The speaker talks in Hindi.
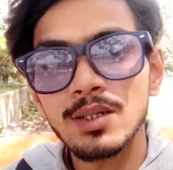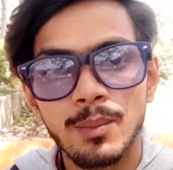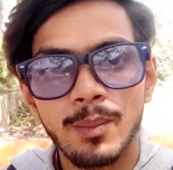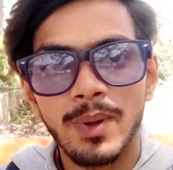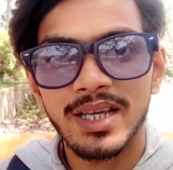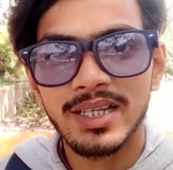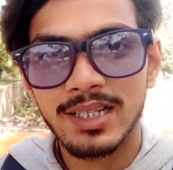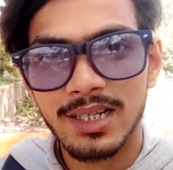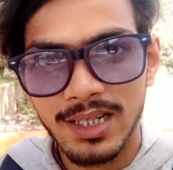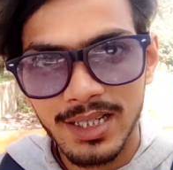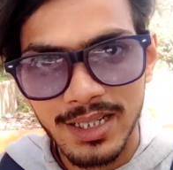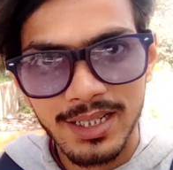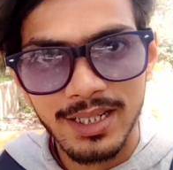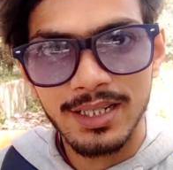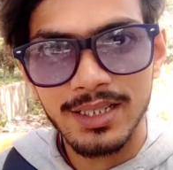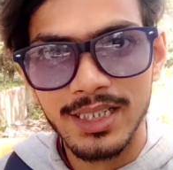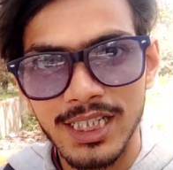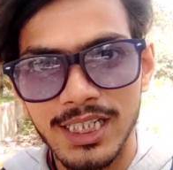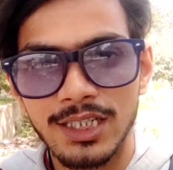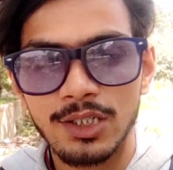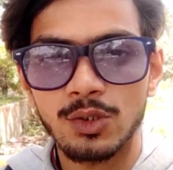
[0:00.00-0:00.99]
बाइक लेके
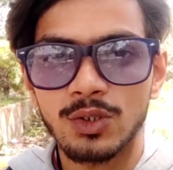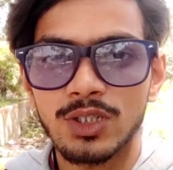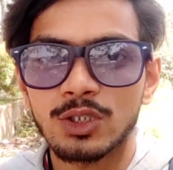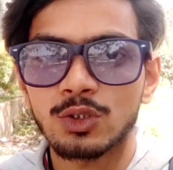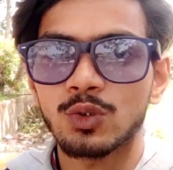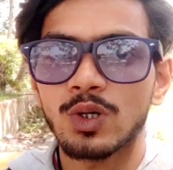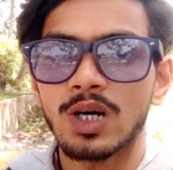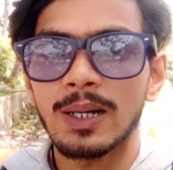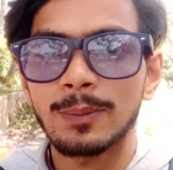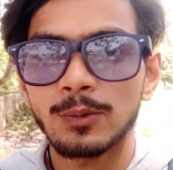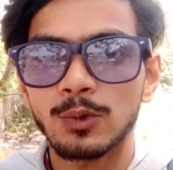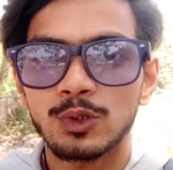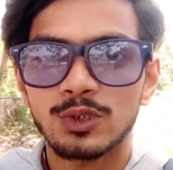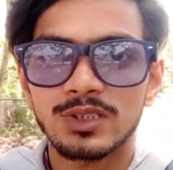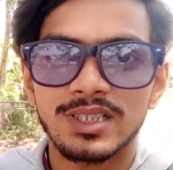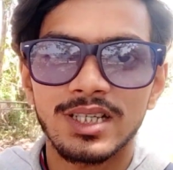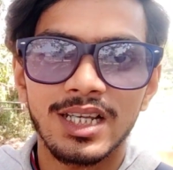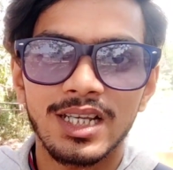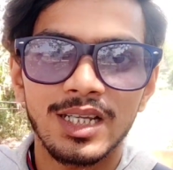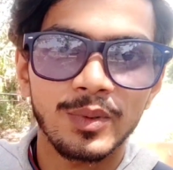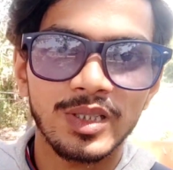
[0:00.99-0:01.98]
एंटर करोगे तो आपको
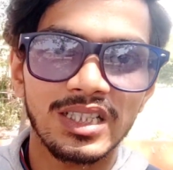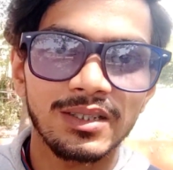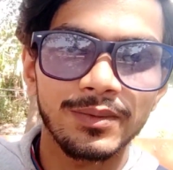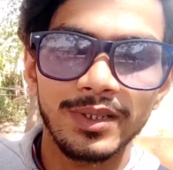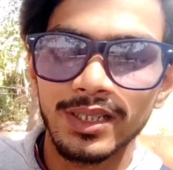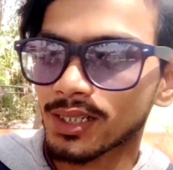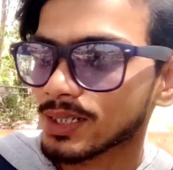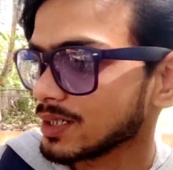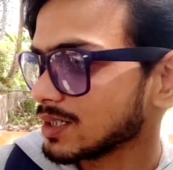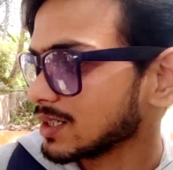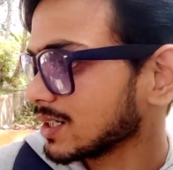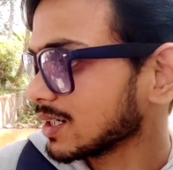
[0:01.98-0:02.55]
इसके लिए मतलब एक